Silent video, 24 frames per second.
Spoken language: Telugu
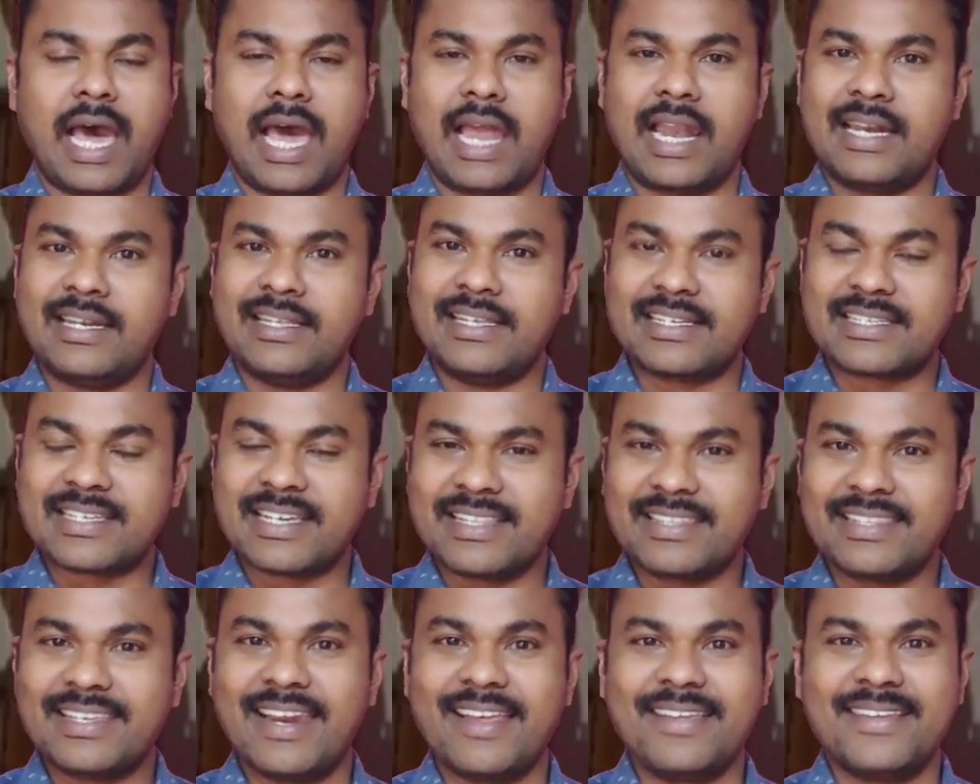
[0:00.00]
అలా
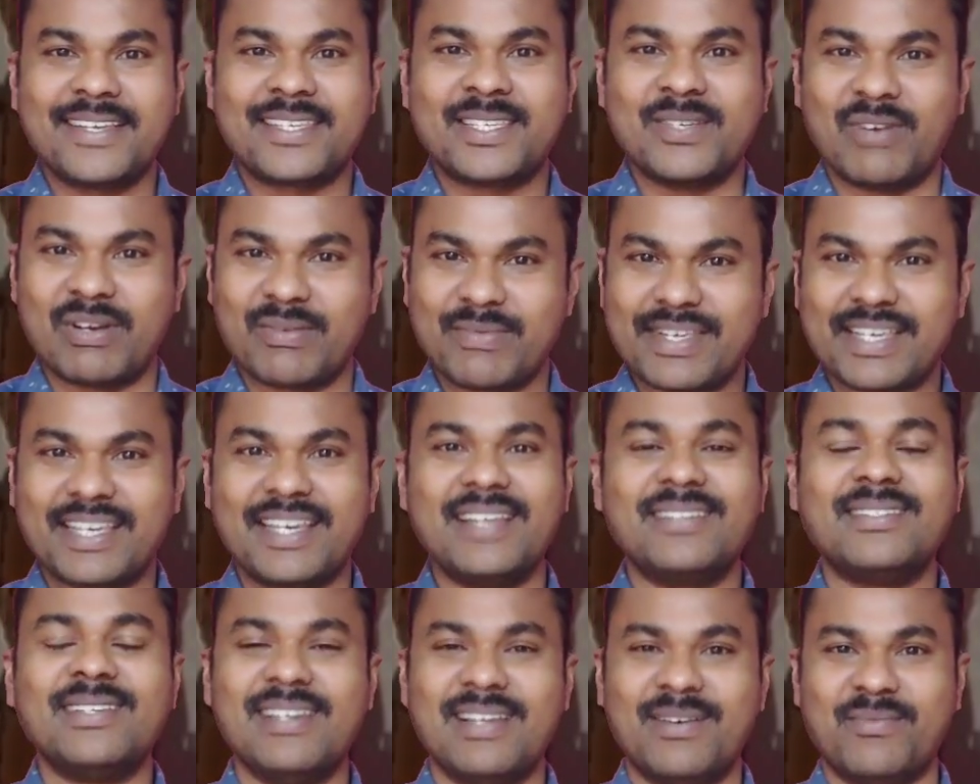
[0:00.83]
నిరసన తెలియజేసిన వాళ్ళంతా
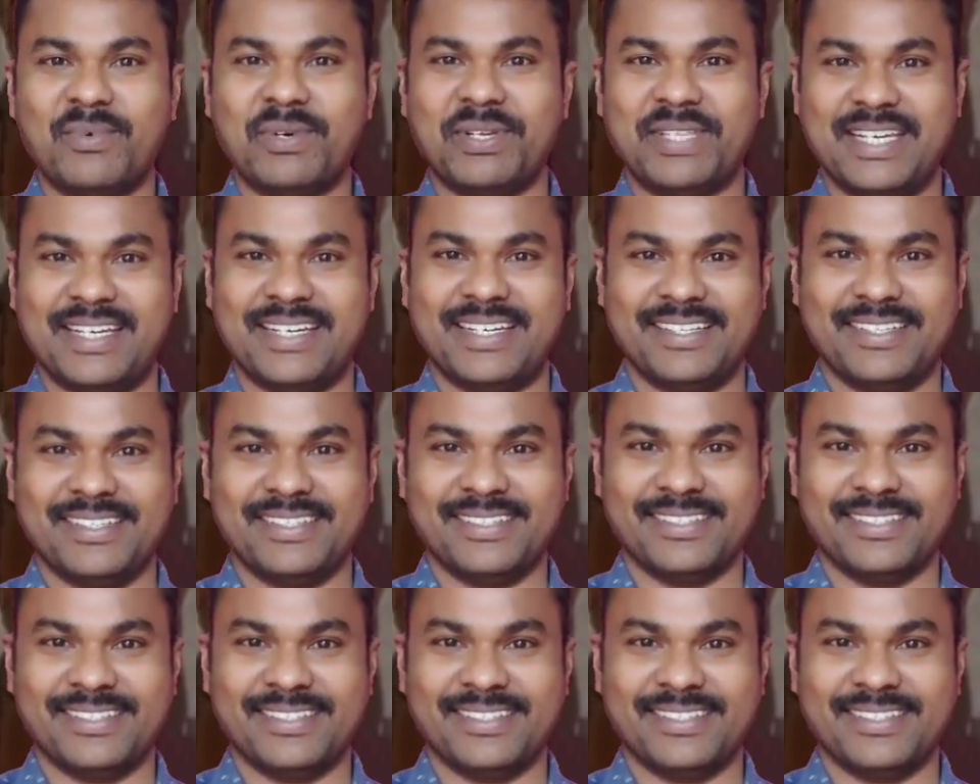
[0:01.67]
కేసులు నమోదాయి